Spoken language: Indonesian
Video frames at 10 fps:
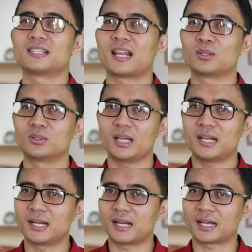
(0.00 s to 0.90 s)
selanjutnya
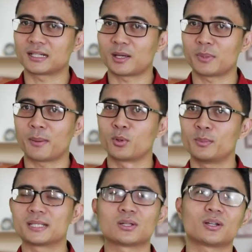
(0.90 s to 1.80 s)
dan akan kami
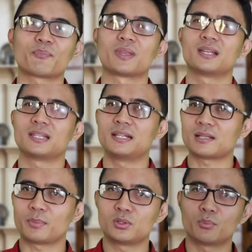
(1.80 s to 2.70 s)
upload besok. Jadi
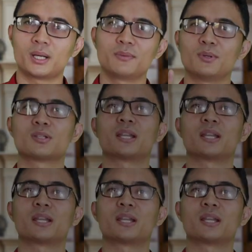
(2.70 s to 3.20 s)
sampai jumpa di video